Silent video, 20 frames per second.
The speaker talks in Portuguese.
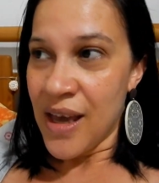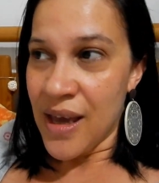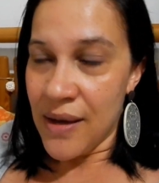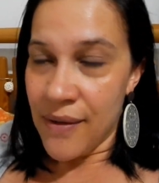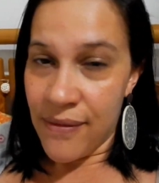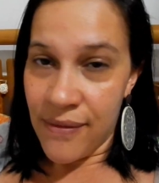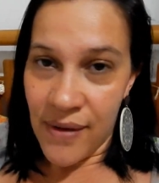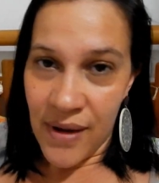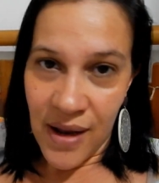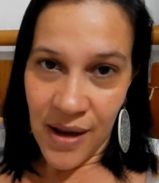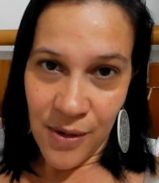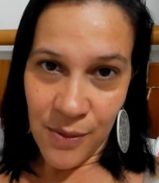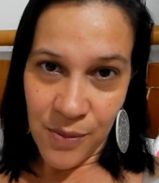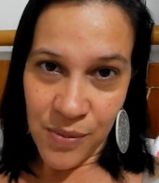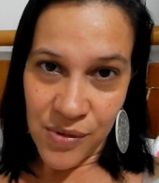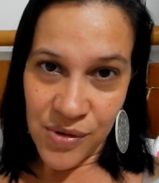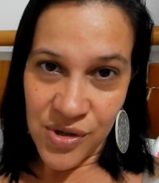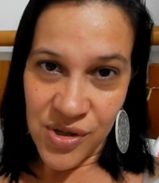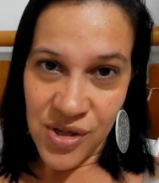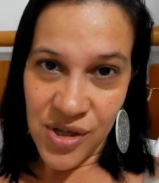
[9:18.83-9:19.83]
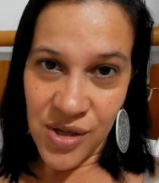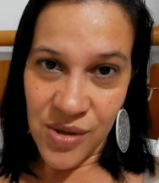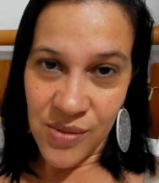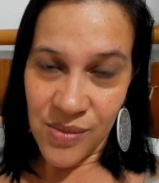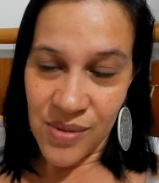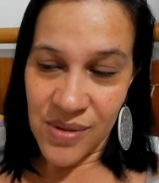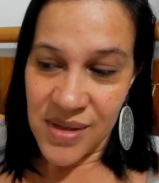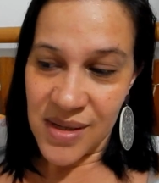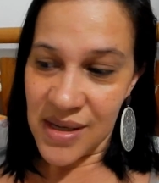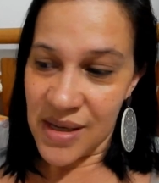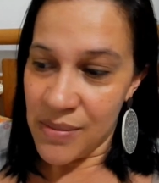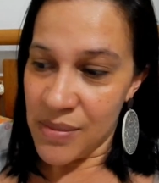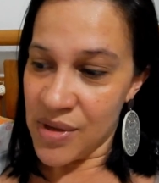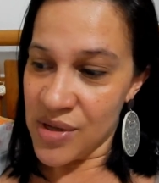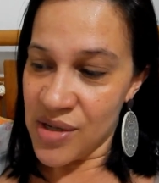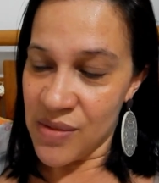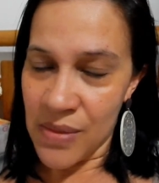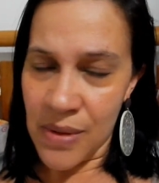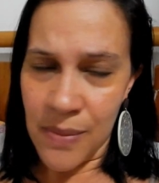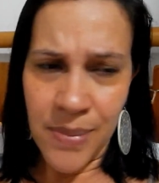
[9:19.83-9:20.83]
E fui lá no postinho, consegui
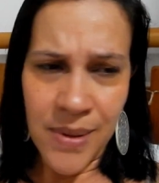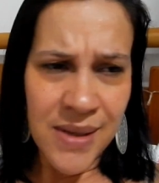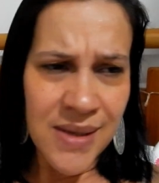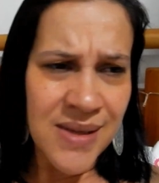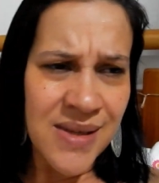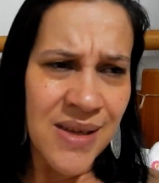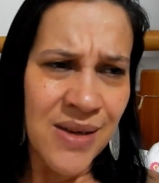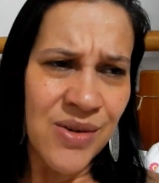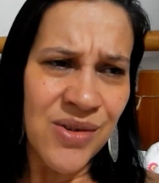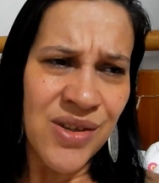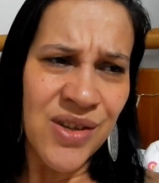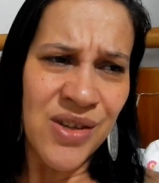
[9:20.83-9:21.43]
medir minha pressão.